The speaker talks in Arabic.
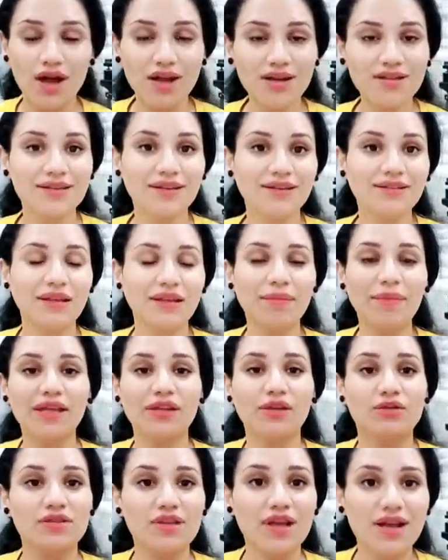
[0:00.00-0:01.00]
اكثر
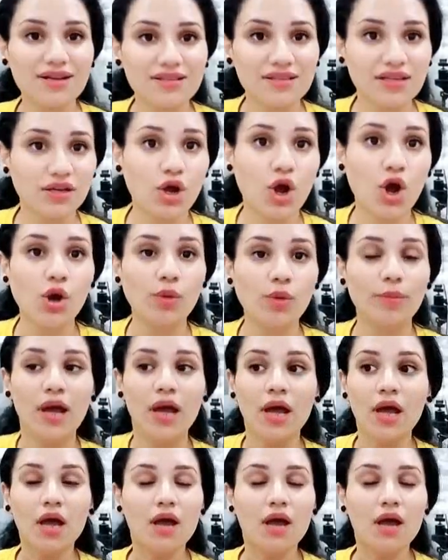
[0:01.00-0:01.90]
تميز اكثر حب